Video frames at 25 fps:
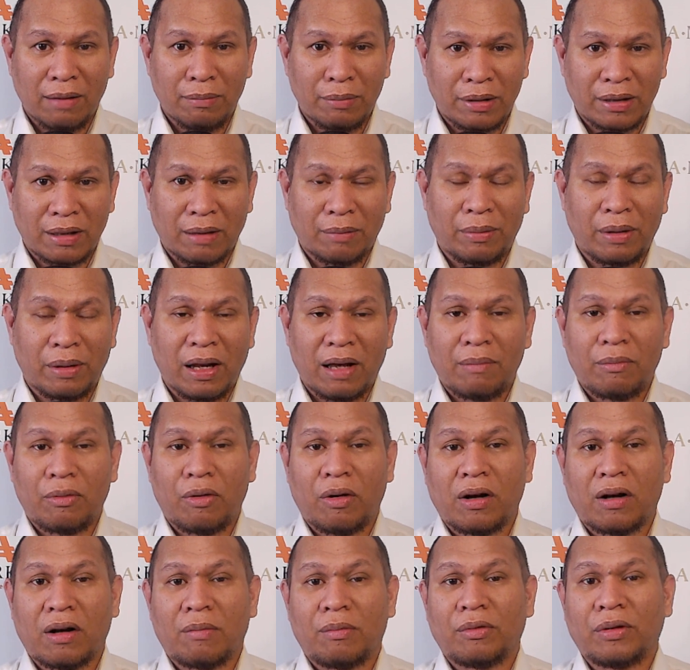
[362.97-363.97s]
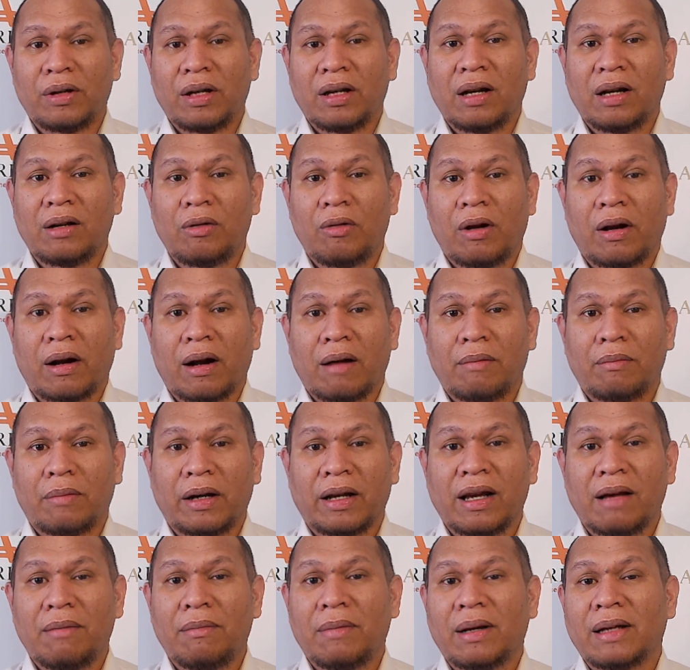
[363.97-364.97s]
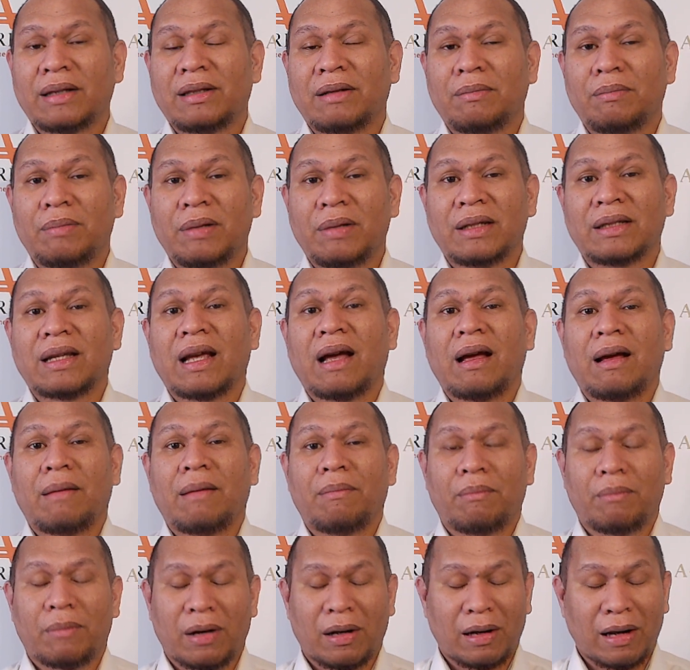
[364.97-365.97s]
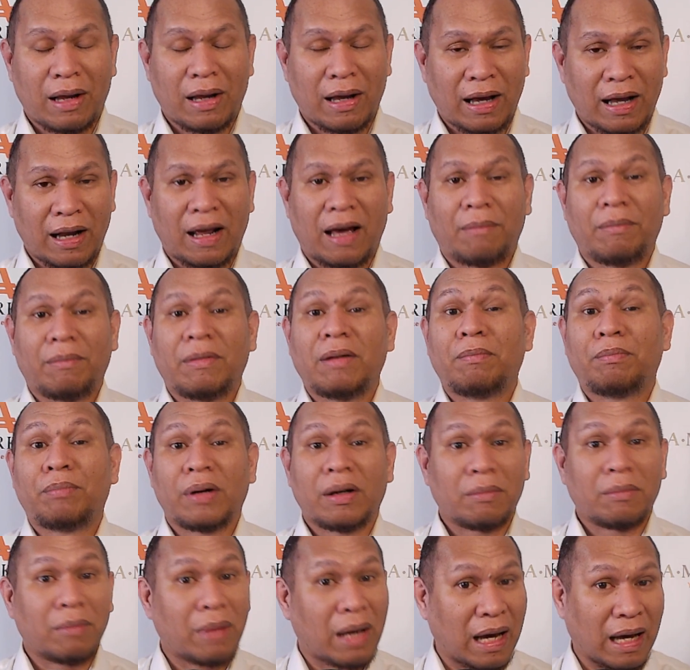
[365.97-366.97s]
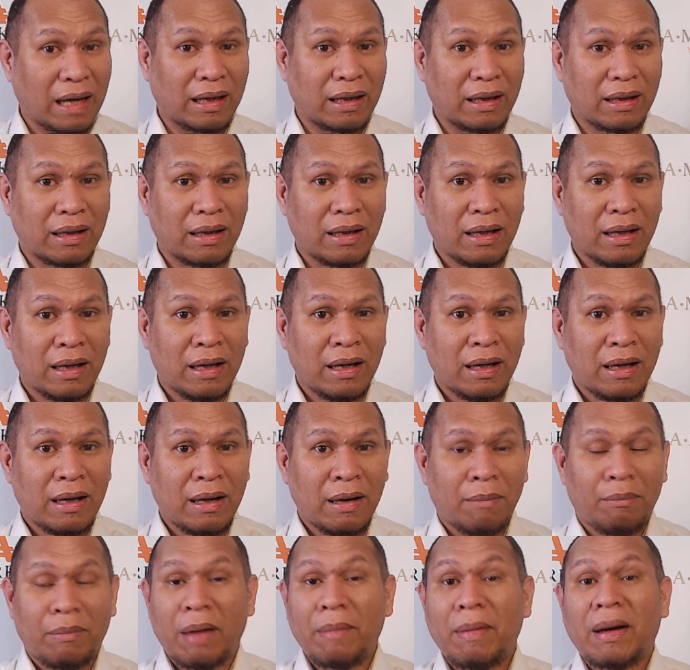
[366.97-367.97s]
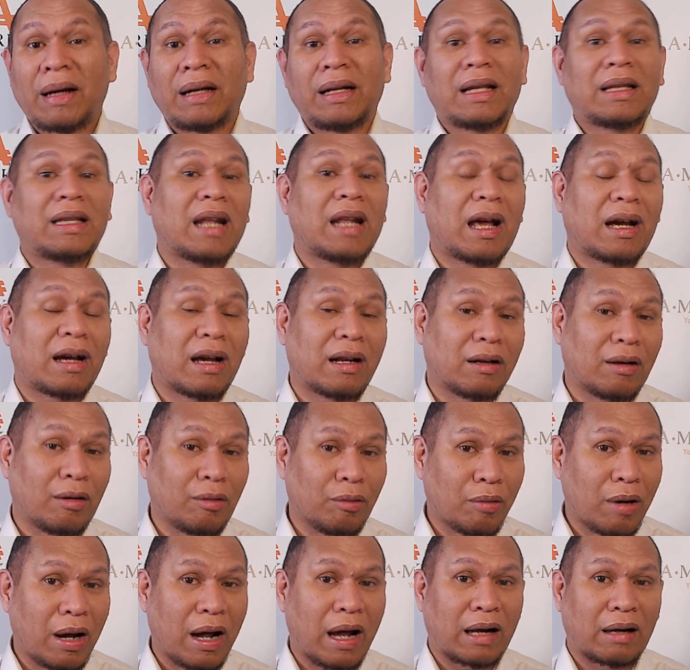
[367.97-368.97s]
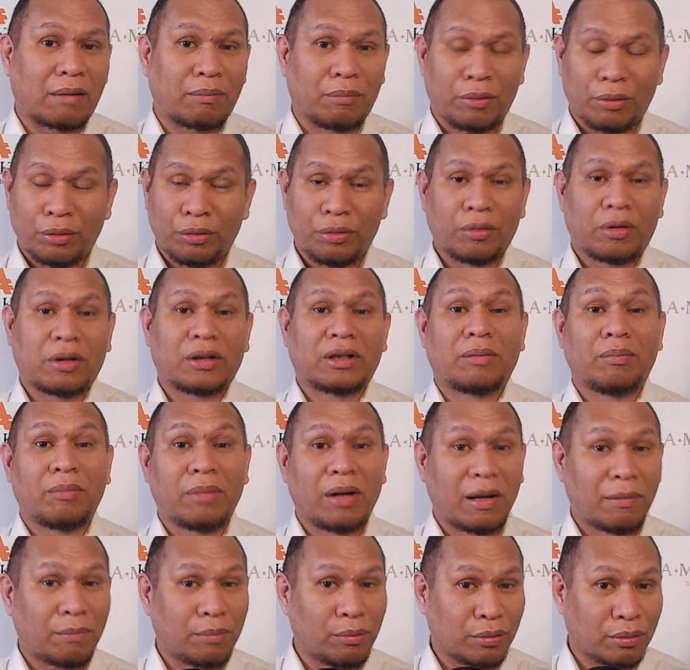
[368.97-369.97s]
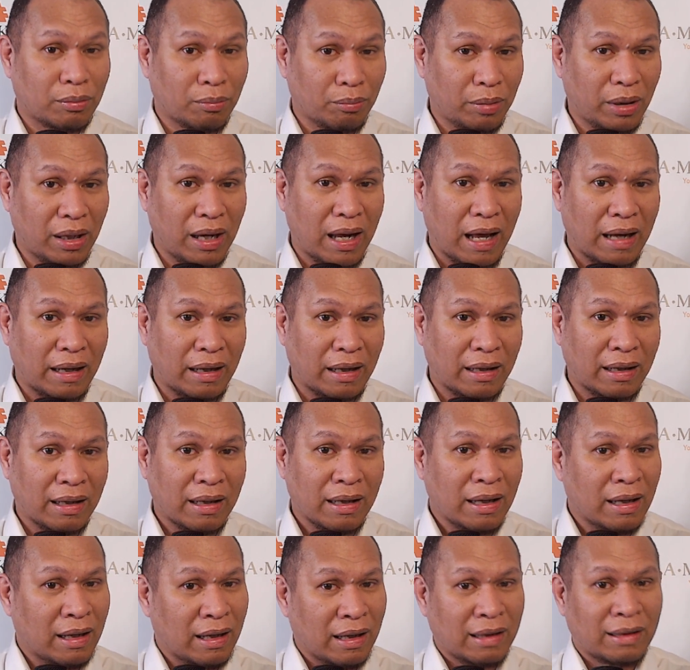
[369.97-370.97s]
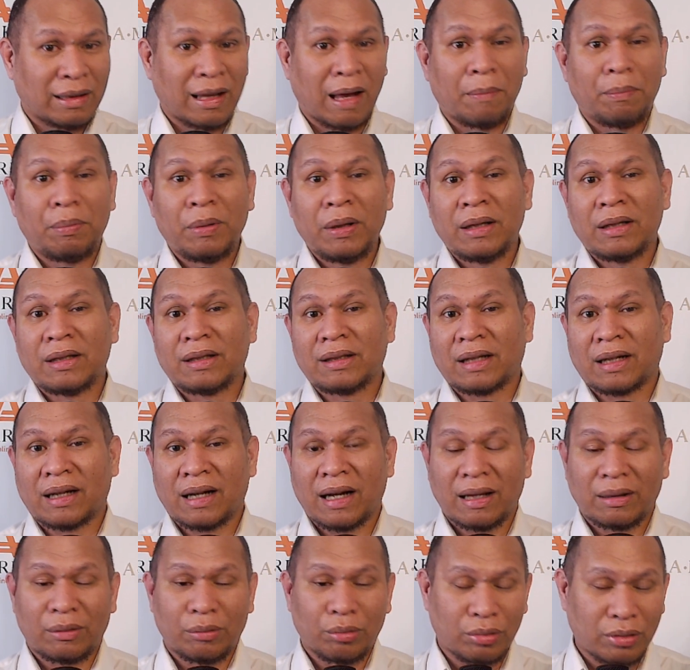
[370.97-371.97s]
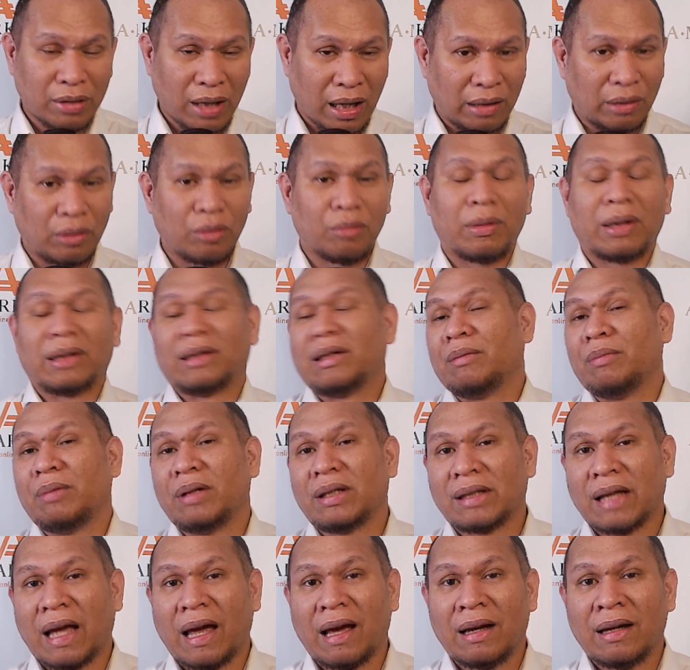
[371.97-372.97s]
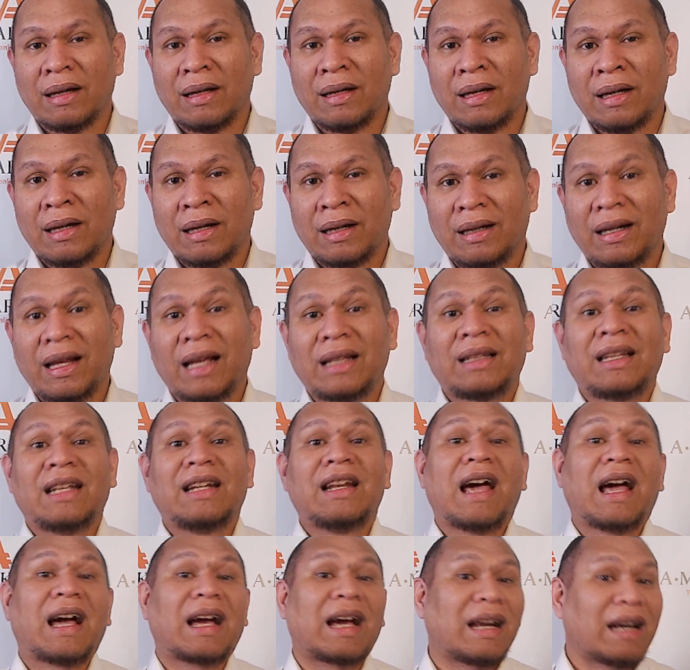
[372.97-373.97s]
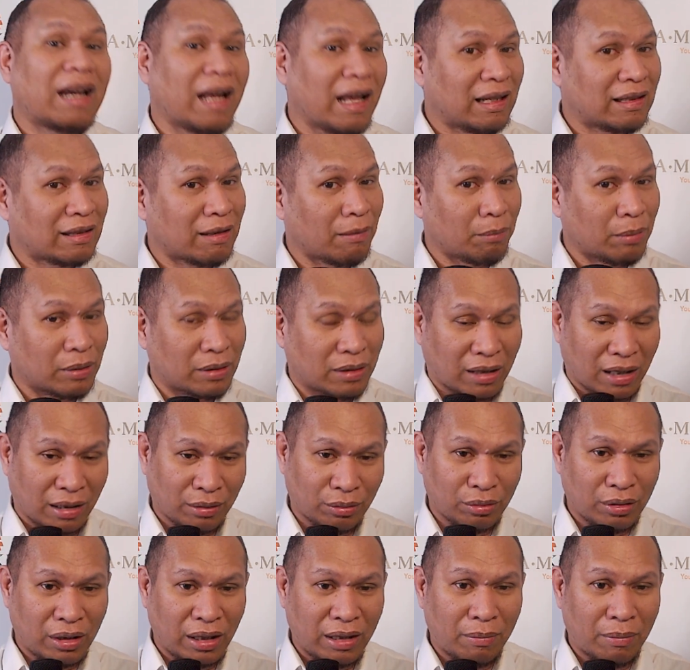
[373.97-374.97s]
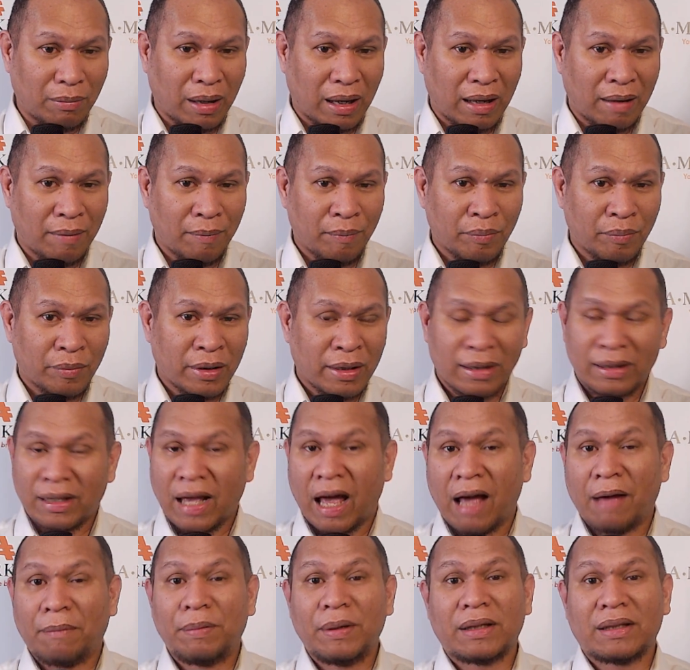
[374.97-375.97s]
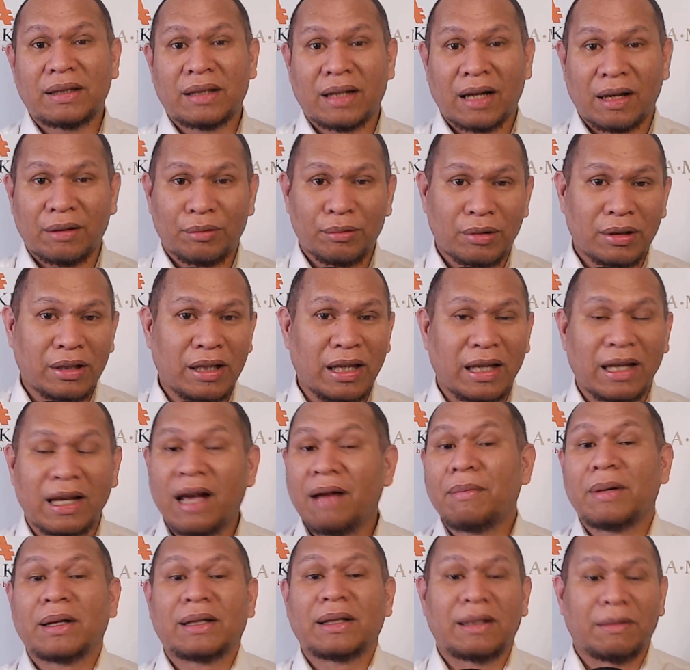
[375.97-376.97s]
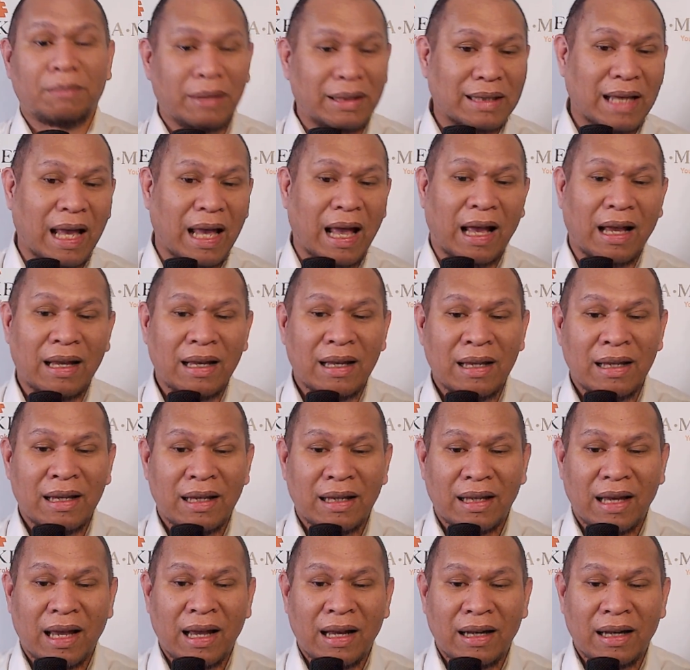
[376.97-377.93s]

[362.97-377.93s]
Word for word: bisa bilang bahwa kemungkinan dolar Amerika masih bisa mengalami pelemahan. Memang dia tidak akan keluar menuju ke 99, tapi 101 masih bisa. Dia tidak akan naik sampai 105 tapi 103 masih bisa. Ya,